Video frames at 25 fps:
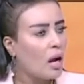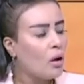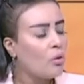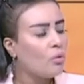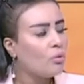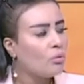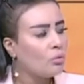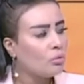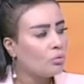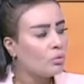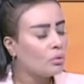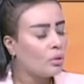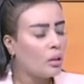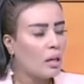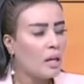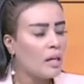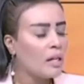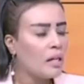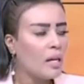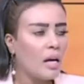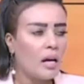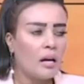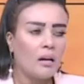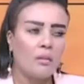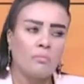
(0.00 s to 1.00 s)
او
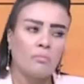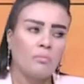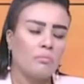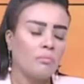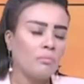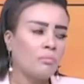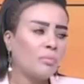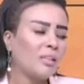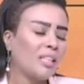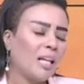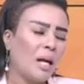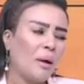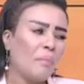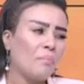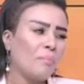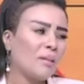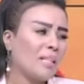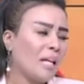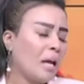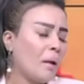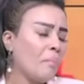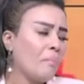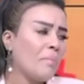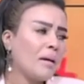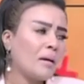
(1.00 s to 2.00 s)
هي
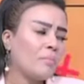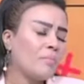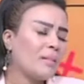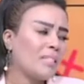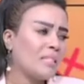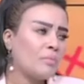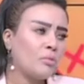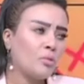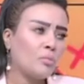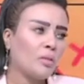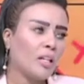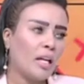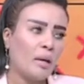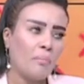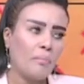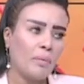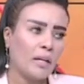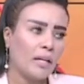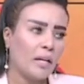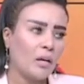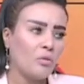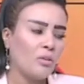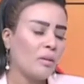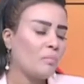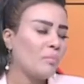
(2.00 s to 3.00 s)
بتحبك بس مش
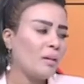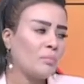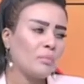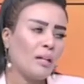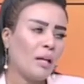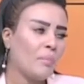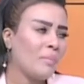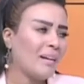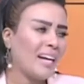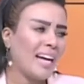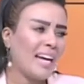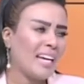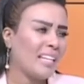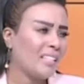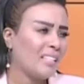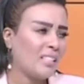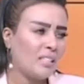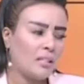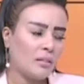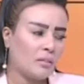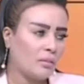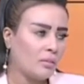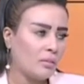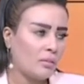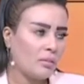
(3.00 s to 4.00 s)
بتحبك أو بتحبك
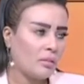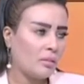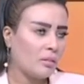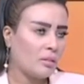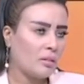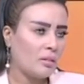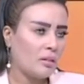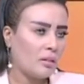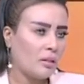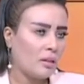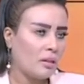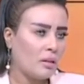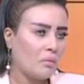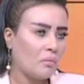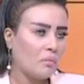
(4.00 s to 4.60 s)
عادي بتحب